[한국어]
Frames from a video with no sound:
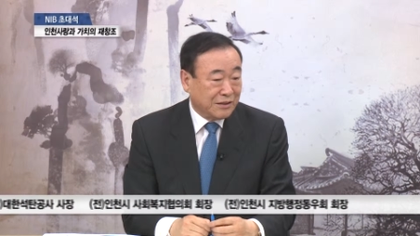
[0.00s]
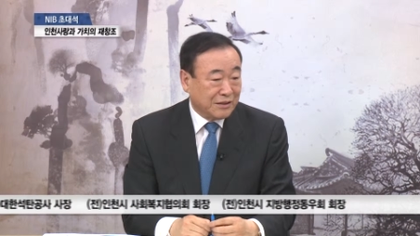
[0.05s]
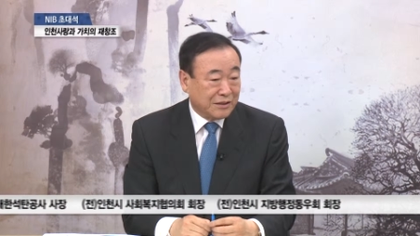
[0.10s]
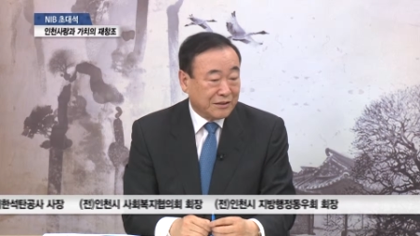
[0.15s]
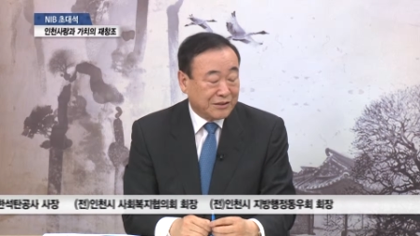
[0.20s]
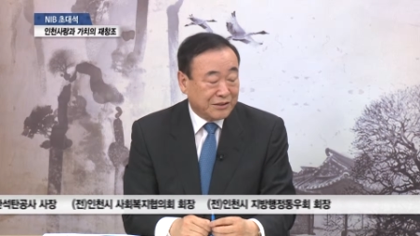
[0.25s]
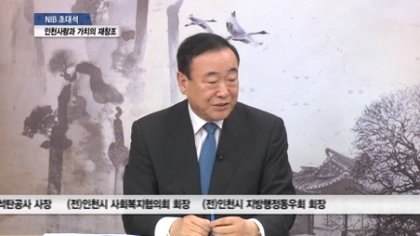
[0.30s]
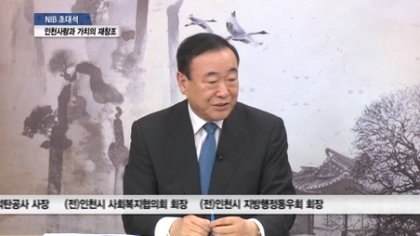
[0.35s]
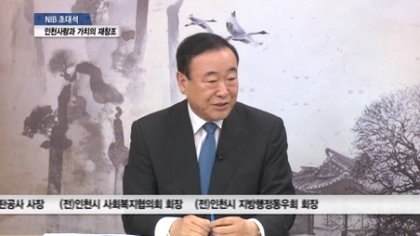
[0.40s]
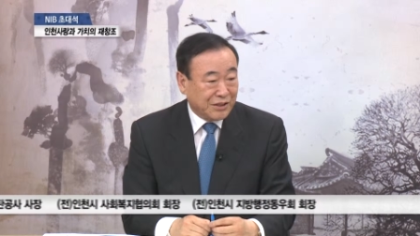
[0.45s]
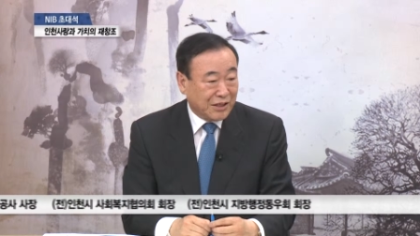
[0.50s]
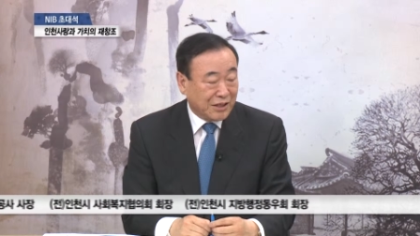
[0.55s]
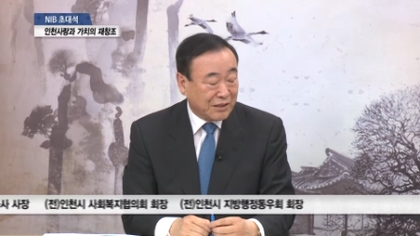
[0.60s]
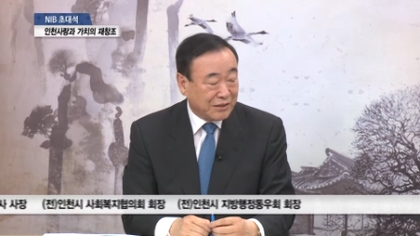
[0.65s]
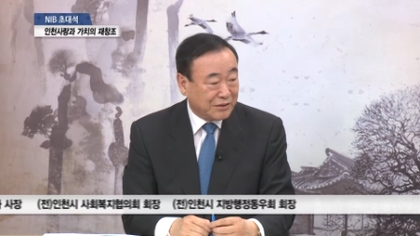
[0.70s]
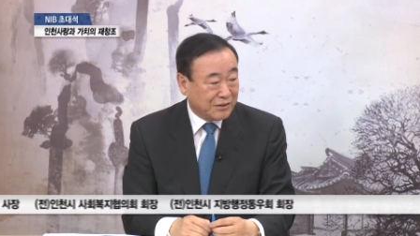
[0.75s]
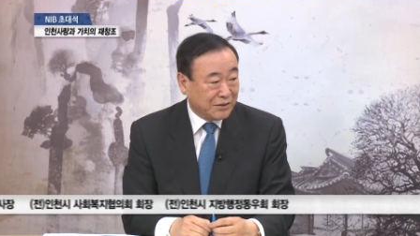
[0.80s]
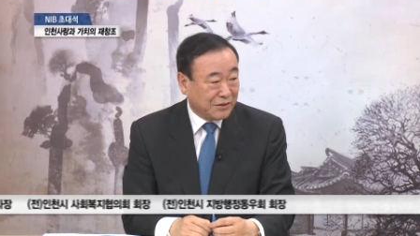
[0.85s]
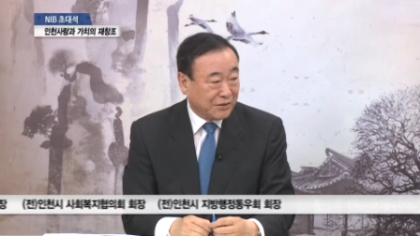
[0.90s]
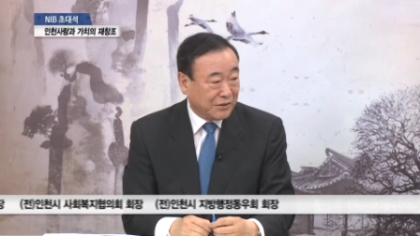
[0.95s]
아,
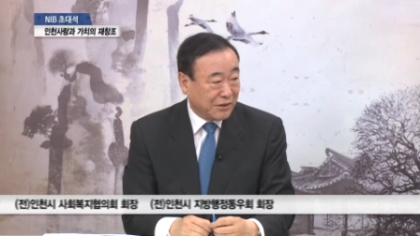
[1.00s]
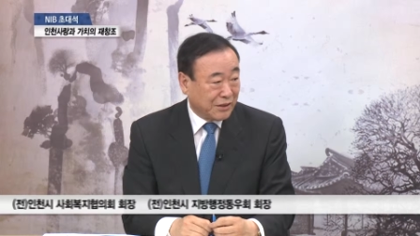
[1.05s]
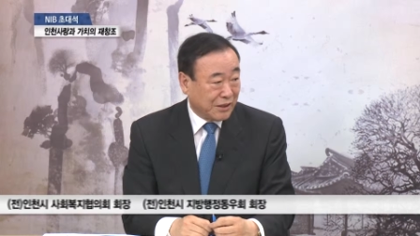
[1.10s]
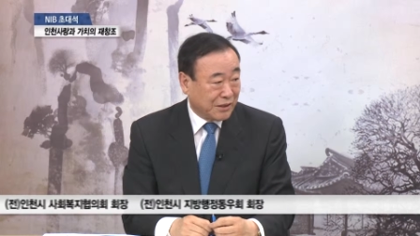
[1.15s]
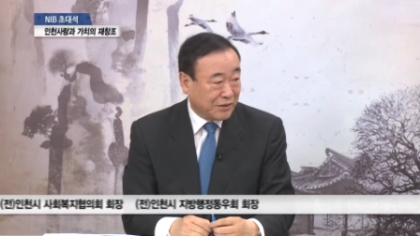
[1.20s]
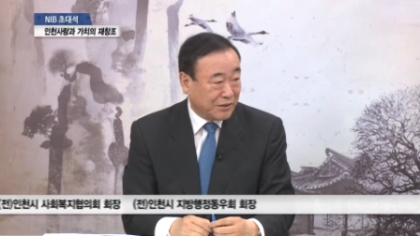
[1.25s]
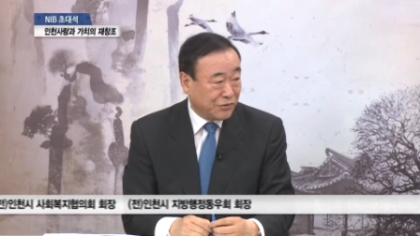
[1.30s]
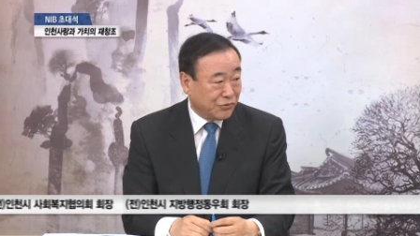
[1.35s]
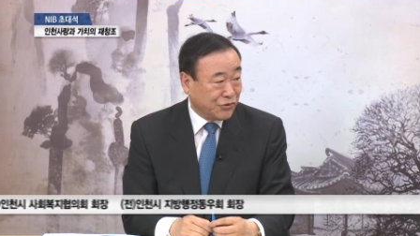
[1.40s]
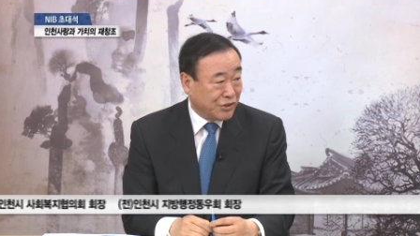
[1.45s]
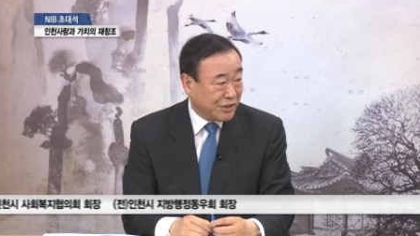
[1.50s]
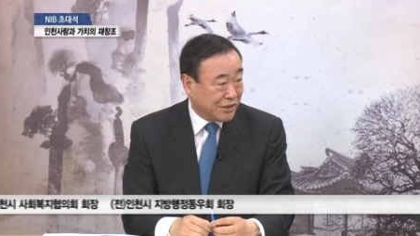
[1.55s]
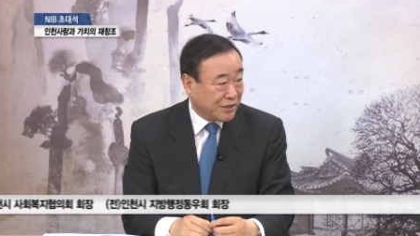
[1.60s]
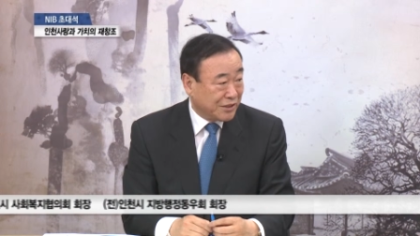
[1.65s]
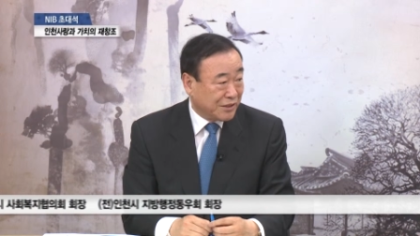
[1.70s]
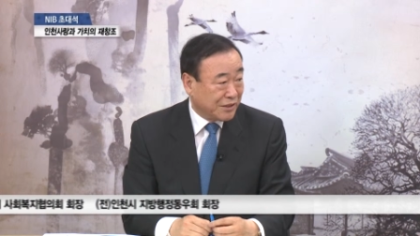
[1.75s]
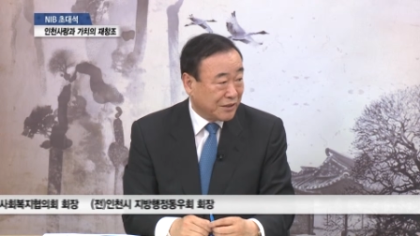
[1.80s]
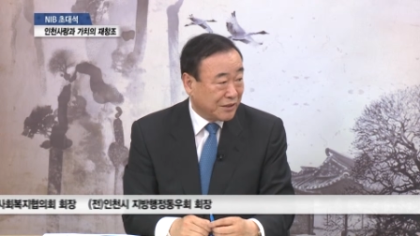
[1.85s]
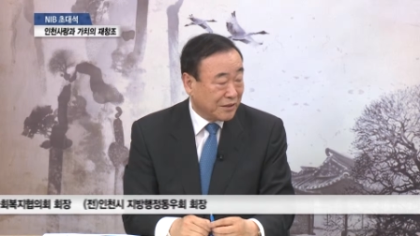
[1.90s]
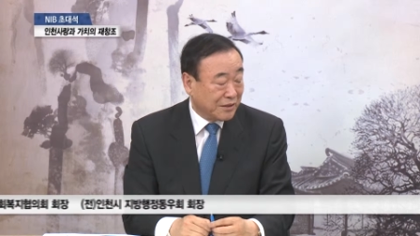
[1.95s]
지정학적 여러 가지
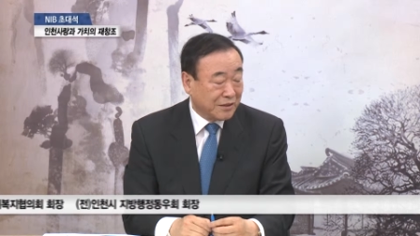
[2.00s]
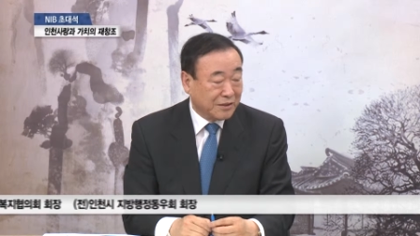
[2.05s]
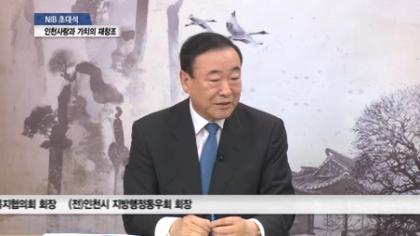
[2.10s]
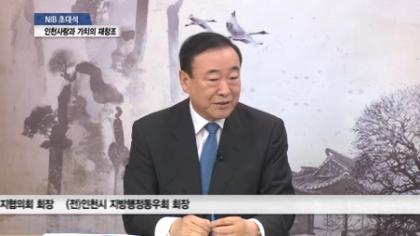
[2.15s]
위치